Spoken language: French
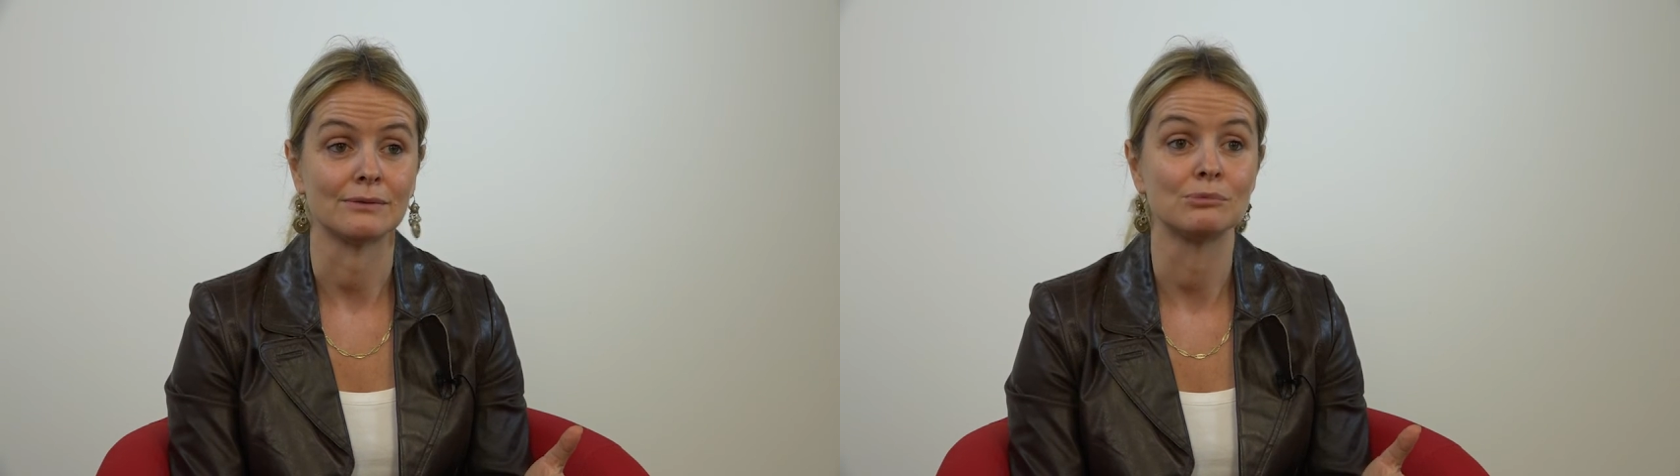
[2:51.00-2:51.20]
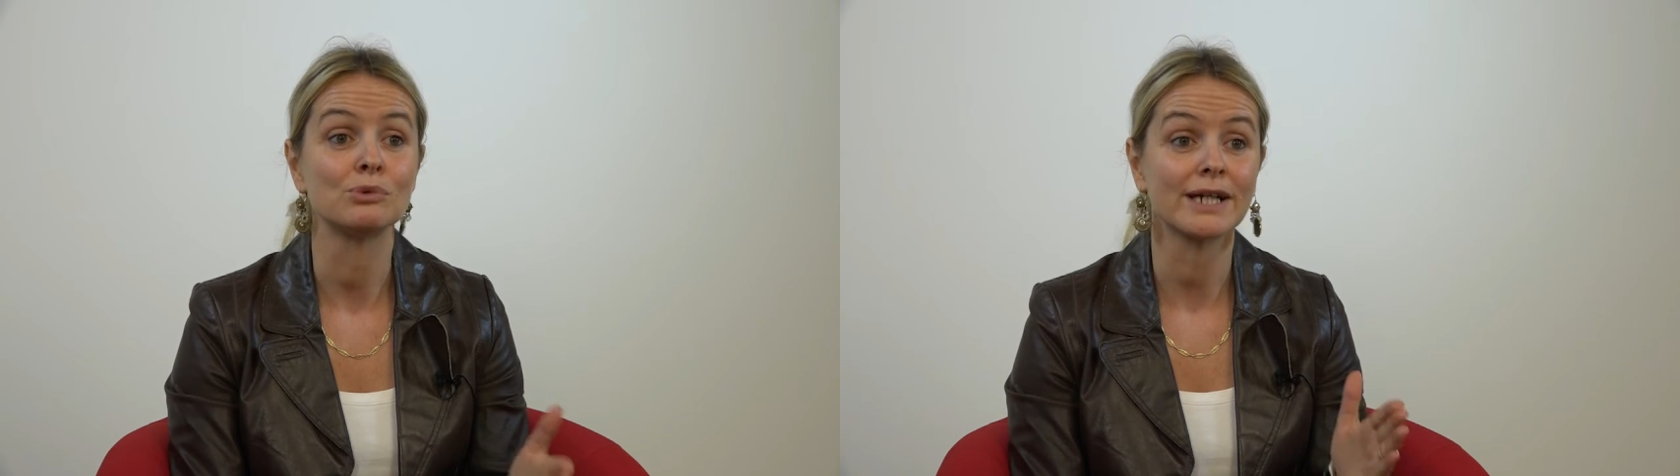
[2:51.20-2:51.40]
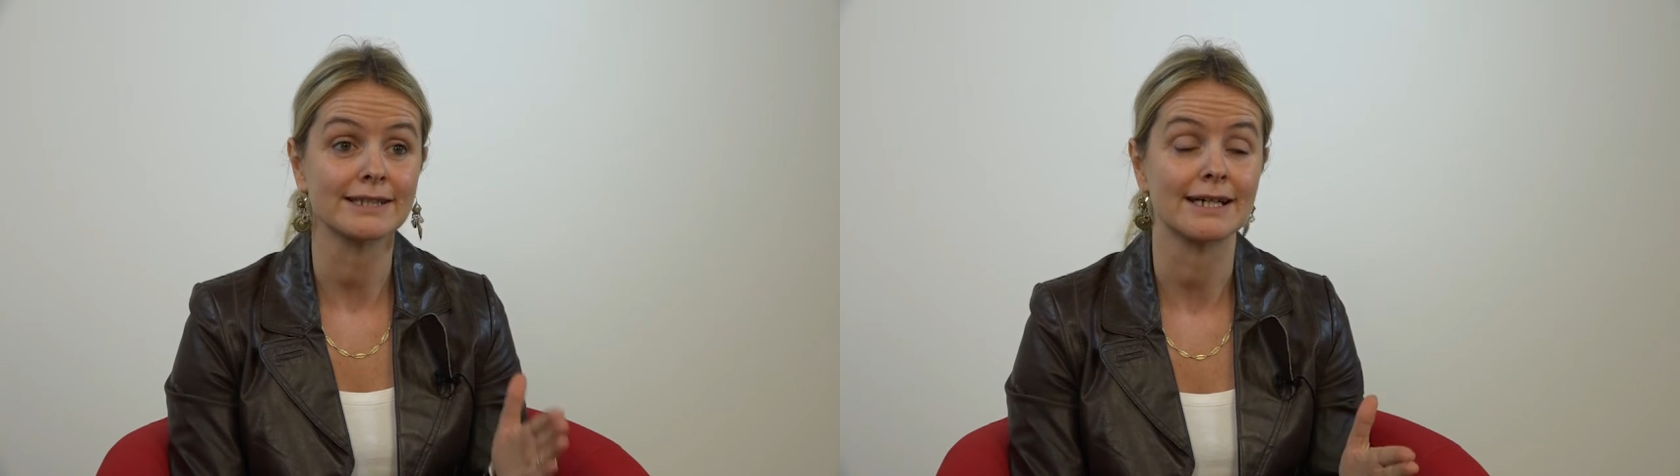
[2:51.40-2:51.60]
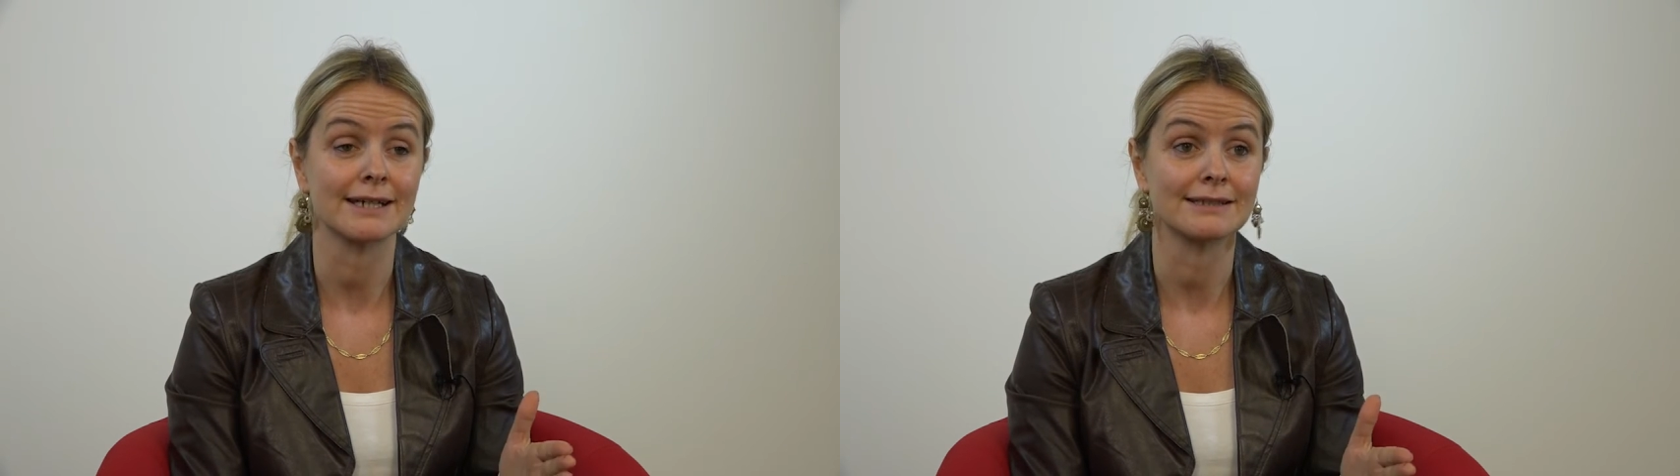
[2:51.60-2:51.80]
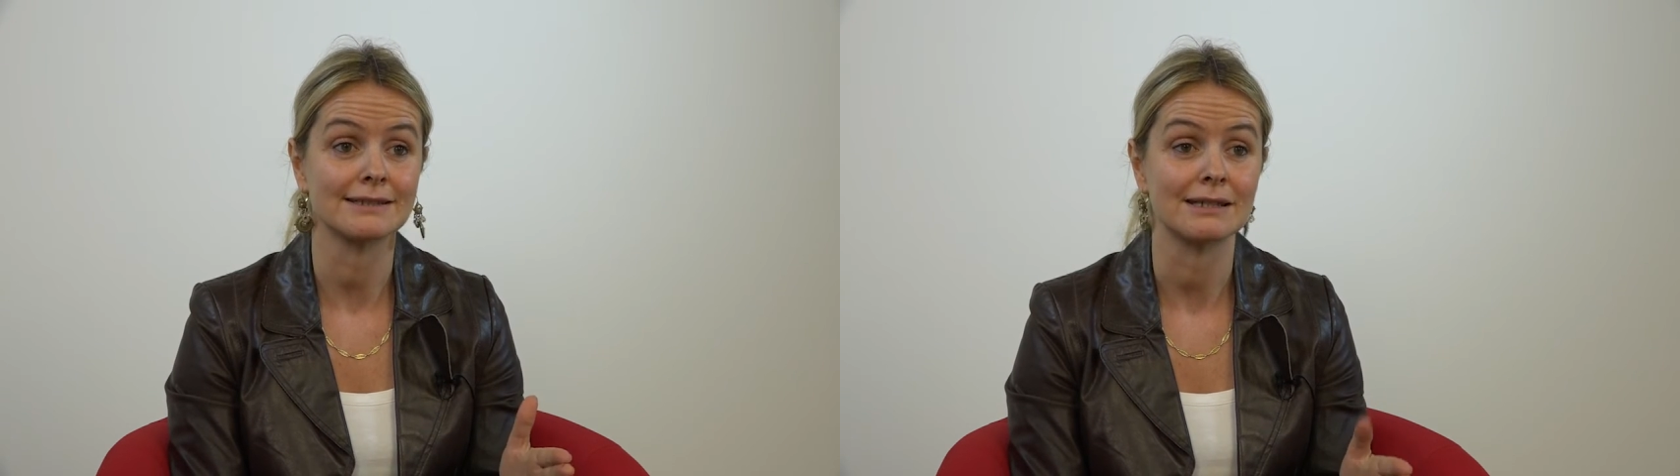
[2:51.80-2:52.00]
pour être
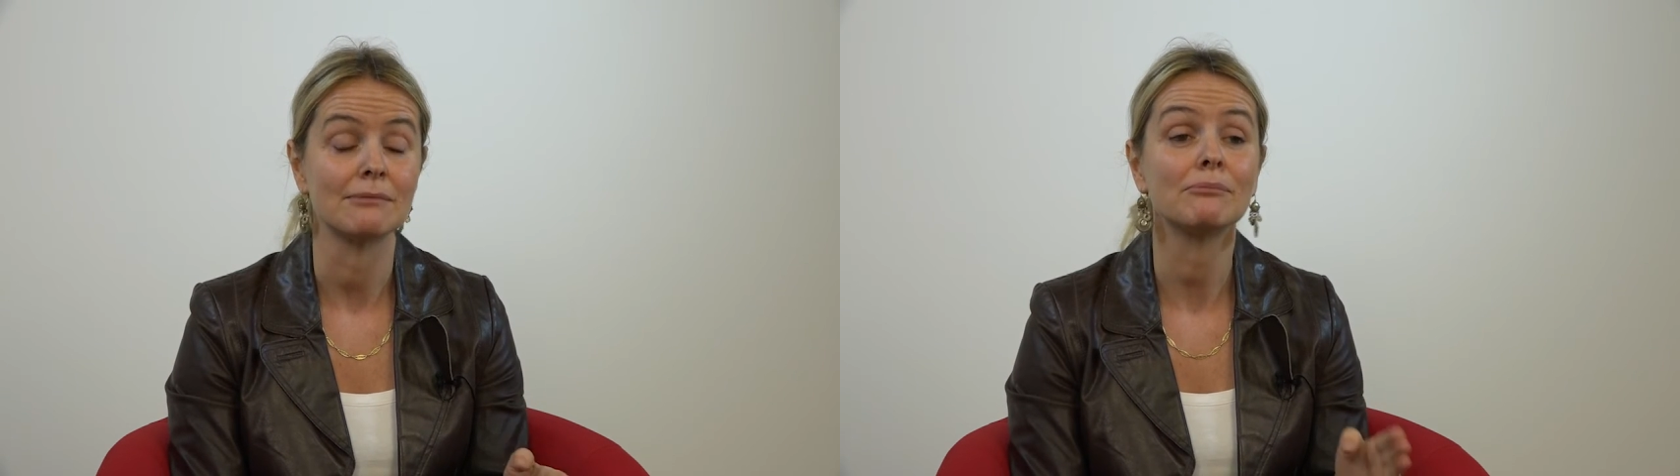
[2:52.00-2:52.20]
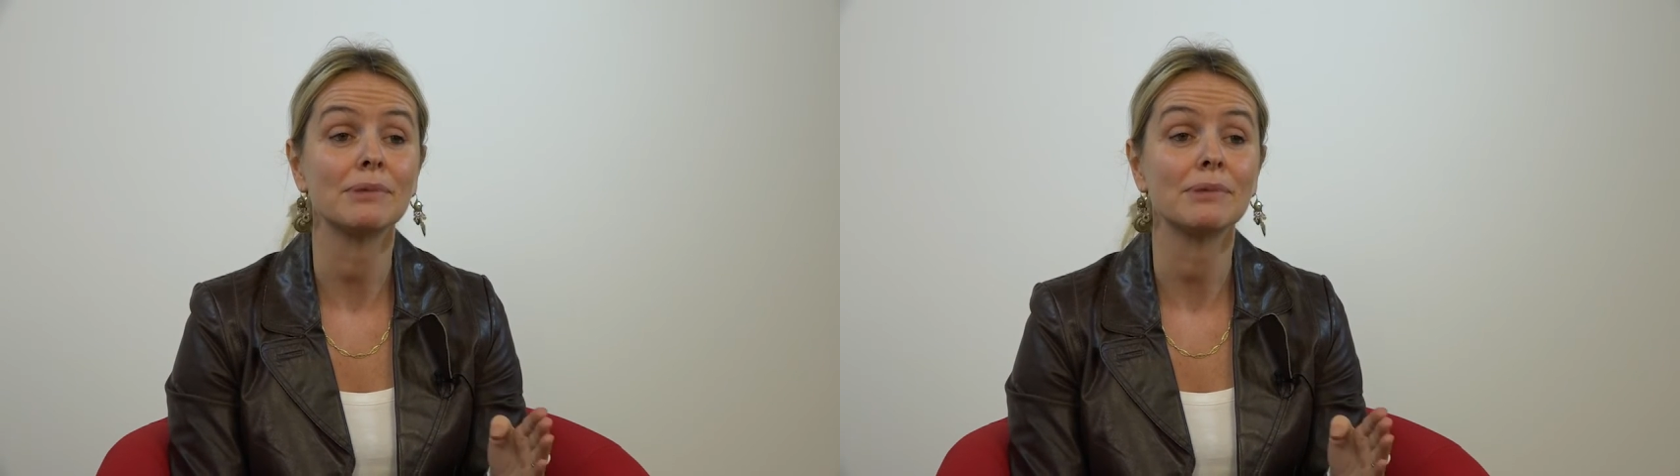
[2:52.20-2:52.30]
arrêté